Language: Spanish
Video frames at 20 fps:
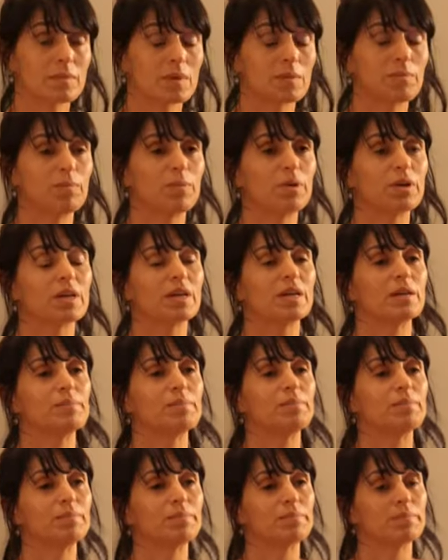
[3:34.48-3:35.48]
porque
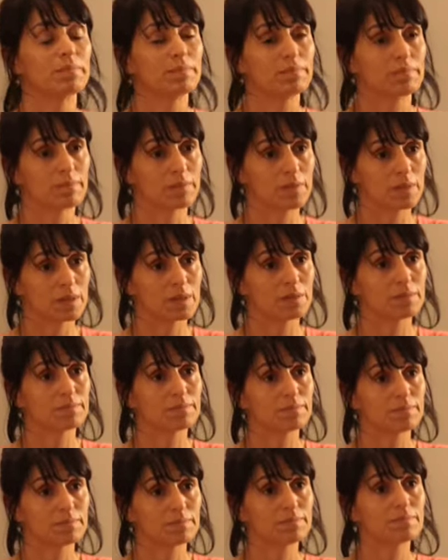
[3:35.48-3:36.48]
la obra social de mi
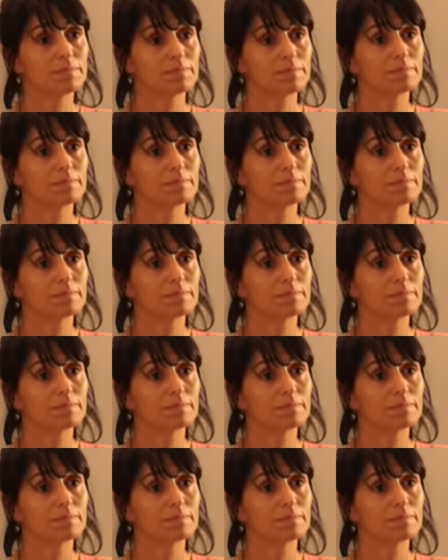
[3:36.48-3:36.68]
nena